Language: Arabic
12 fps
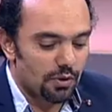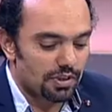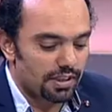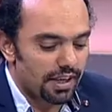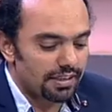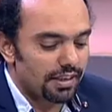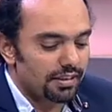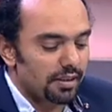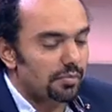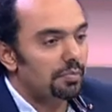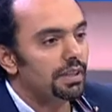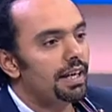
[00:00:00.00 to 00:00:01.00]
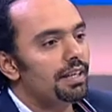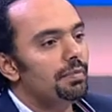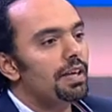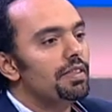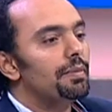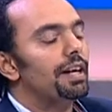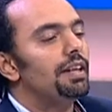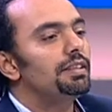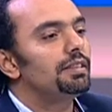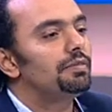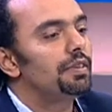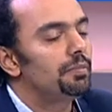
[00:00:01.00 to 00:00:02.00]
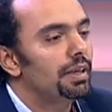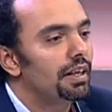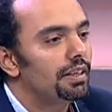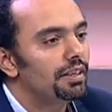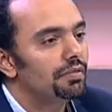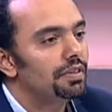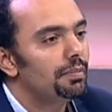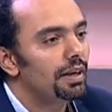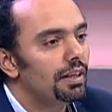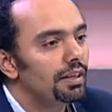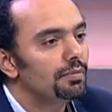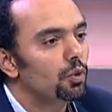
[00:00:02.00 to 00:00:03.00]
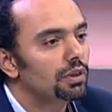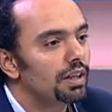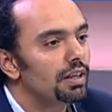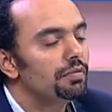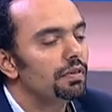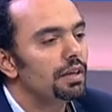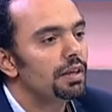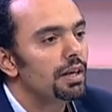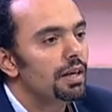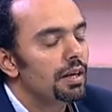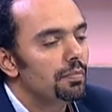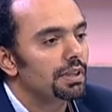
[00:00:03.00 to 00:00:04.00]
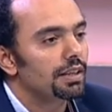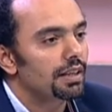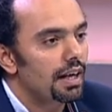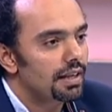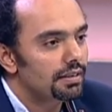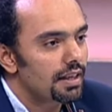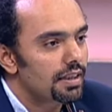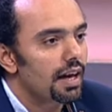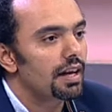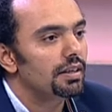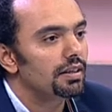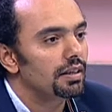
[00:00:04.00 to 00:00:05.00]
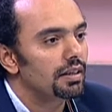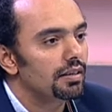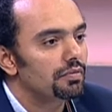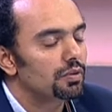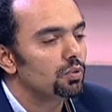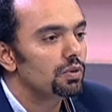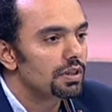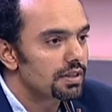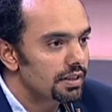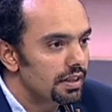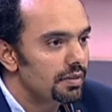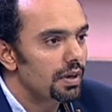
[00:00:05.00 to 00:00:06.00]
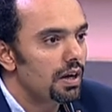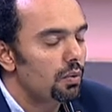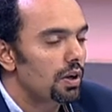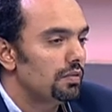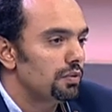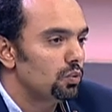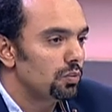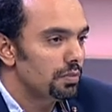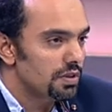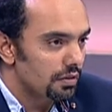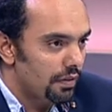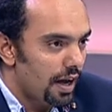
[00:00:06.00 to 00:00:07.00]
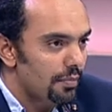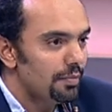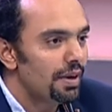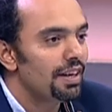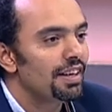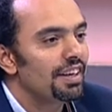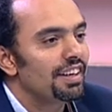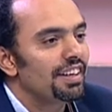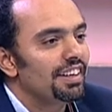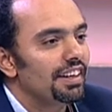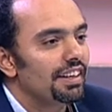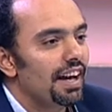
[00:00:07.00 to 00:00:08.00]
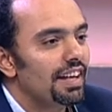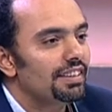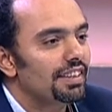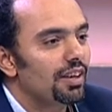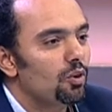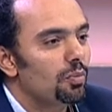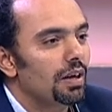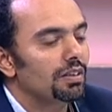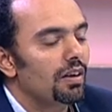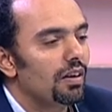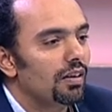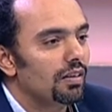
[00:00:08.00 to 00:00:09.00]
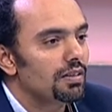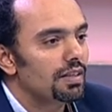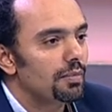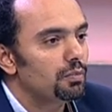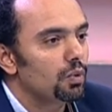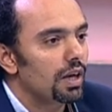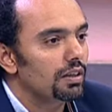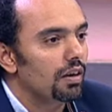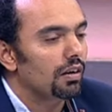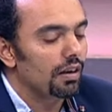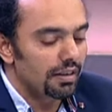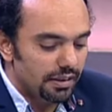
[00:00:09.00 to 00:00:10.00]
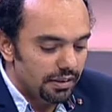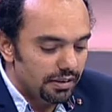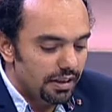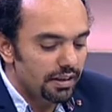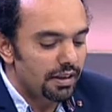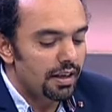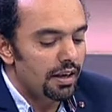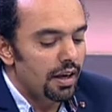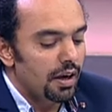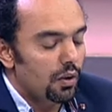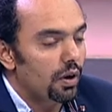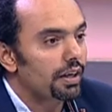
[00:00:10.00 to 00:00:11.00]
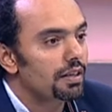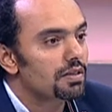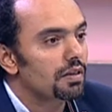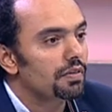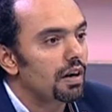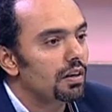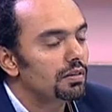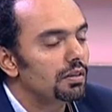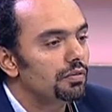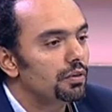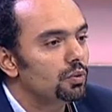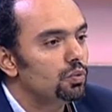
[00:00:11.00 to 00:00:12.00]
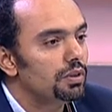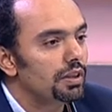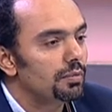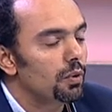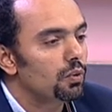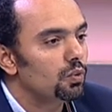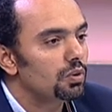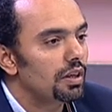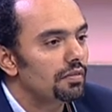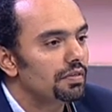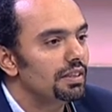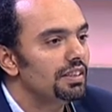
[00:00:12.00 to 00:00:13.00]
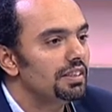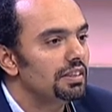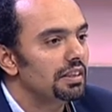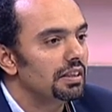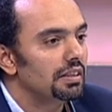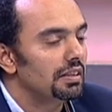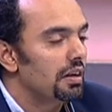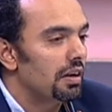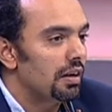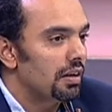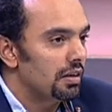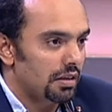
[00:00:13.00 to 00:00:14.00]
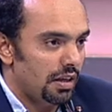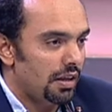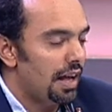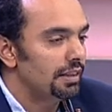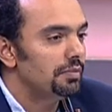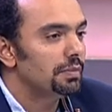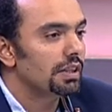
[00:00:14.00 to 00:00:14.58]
أستاذ حسن بداية لماذا مجلة الفيلم يعني في مجلات مختلفة بتتحدث عن فنون السينما والفنون بصفة عامة آه، حتى لو بعضها قد يبدو يعني أقل جدية وغير صفحات الفنون اللي موجودة في العديد من